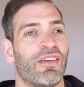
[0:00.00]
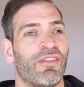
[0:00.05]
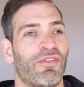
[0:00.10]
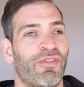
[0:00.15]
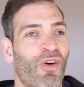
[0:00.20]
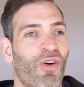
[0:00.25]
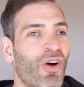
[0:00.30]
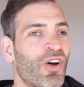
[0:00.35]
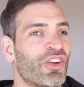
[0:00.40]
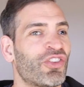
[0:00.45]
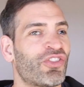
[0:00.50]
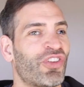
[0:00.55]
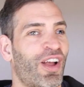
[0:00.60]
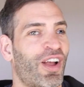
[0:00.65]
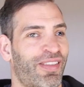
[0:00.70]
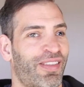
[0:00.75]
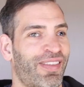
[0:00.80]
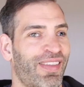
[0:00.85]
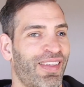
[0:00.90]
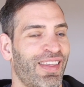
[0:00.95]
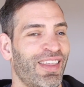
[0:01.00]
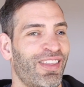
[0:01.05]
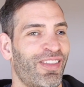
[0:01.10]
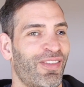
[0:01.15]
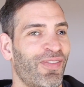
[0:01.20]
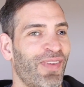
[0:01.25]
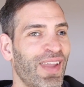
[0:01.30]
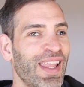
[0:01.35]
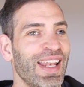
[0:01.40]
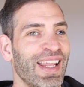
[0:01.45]
Wortschatz
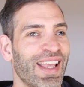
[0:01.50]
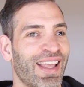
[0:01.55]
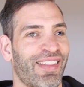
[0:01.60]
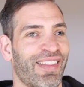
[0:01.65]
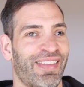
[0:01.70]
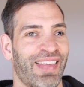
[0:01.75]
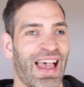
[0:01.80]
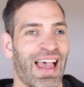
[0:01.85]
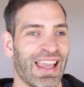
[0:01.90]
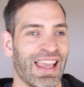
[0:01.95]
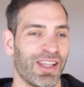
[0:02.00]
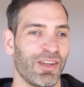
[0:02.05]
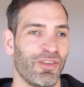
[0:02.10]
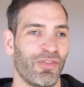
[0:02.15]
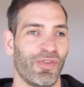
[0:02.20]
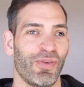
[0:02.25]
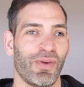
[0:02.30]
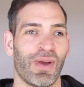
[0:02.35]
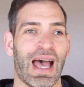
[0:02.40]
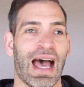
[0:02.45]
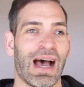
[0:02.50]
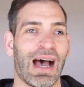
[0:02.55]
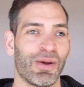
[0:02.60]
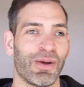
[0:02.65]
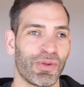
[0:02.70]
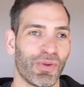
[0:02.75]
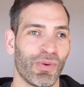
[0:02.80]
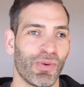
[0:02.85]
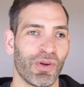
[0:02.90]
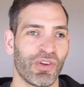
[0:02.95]
ist weniger Zeichen für
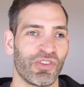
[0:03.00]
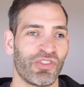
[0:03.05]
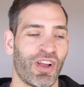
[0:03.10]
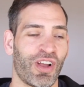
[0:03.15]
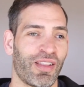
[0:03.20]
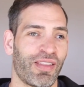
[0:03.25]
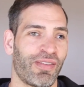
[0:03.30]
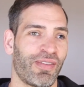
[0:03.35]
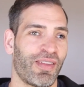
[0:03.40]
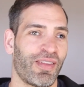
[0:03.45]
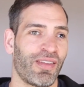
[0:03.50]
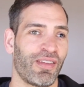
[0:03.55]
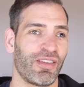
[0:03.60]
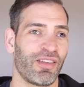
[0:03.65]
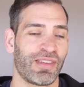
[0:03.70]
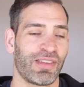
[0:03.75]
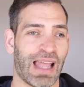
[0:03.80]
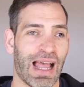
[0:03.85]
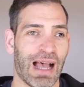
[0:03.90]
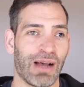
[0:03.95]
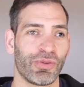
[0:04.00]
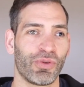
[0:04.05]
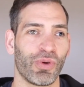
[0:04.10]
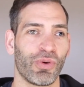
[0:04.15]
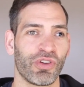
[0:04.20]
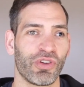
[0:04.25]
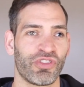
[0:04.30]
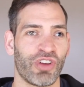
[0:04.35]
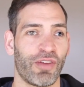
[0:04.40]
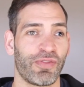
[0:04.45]
Autorenschaft,
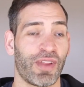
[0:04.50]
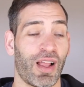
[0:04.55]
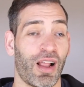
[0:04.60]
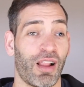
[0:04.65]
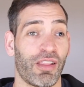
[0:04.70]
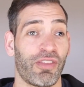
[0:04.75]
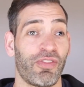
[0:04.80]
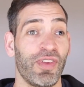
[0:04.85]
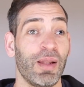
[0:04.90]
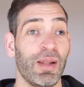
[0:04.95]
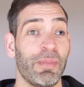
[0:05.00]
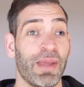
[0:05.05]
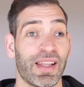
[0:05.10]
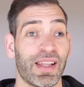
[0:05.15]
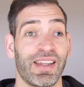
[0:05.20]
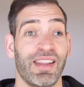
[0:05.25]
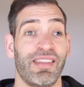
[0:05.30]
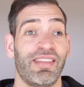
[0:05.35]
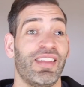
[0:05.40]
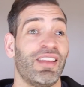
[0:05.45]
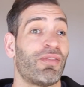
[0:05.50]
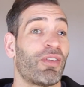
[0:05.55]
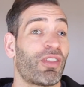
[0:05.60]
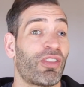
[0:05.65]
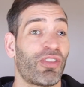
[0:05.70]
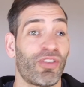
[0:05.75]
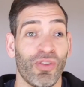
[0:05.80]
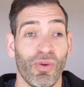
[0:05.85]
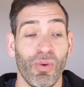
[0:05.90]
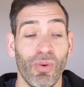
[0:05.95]
Autorenschaft als vielmehr die
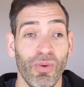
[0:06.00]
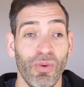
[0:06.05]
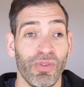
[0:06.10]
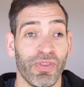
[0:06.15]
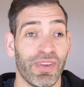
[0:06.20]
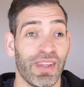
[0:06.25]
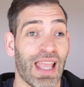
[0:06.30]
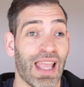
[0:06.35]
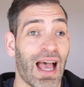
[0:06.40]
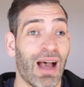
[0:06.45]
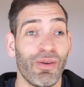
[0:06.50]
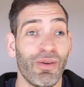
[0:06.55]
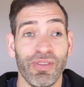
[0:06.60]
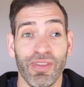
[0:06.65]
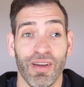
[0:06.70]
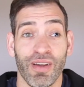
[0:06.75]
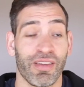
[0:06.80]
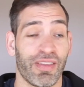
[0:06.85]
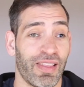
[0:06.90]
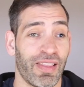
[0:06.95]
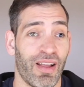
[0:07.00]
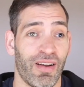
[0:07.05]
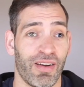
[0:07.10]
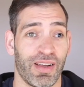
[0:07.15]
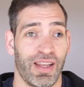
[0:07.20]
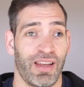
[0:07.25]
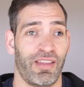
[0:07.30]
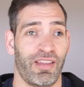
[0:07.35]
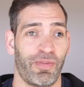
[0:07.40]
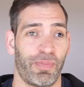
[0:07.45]
Situation, die
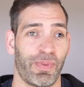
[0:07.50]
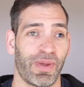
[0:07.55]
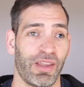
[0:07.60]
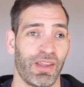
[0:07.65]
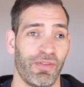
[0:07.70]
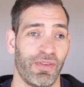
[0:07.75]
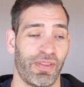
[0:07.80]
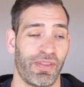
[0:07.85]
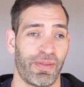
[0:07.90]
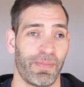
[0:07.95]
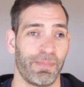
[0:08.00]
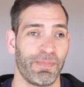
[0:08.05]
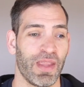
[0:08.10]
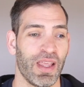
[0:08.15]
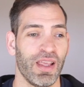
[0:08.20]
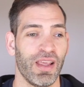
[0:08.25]
Ausgangslage des Briefes.